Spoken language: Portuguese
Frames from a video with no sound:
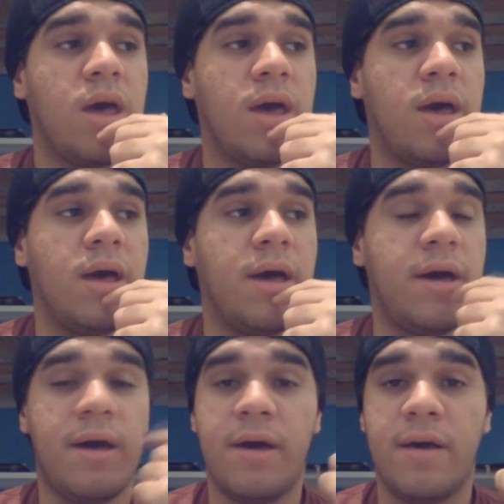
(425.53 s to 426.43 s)

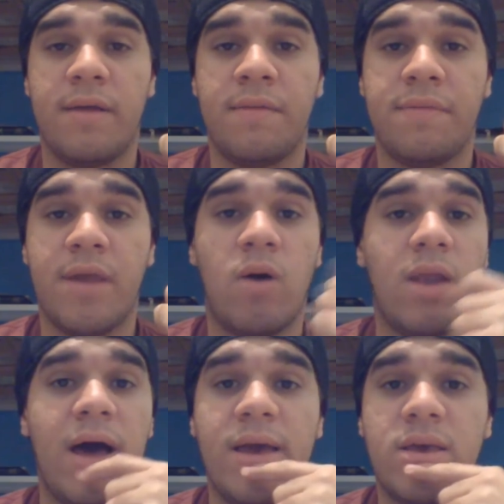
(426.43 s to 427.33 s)
é, dá um
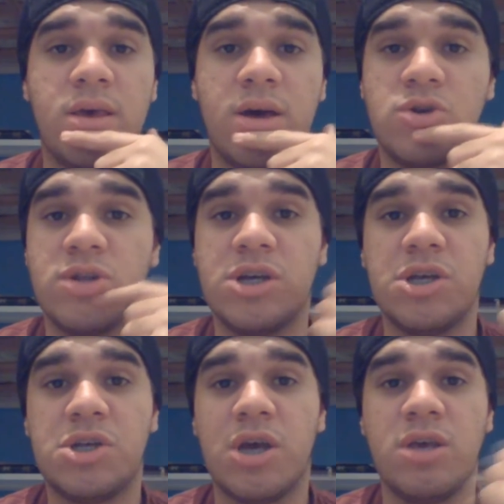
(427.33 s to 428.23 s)
like, ajuda a
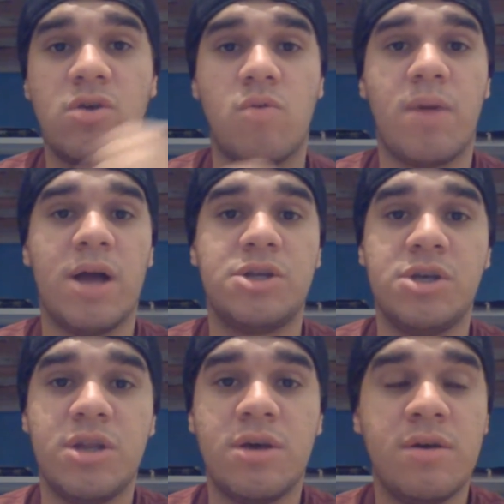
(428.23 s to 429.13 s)
gente aí,
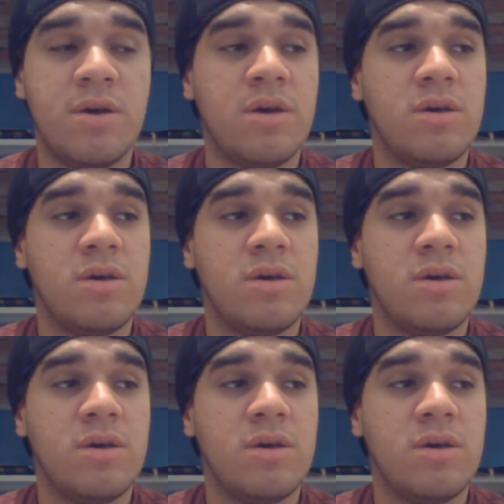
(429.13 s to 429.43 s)
compartilha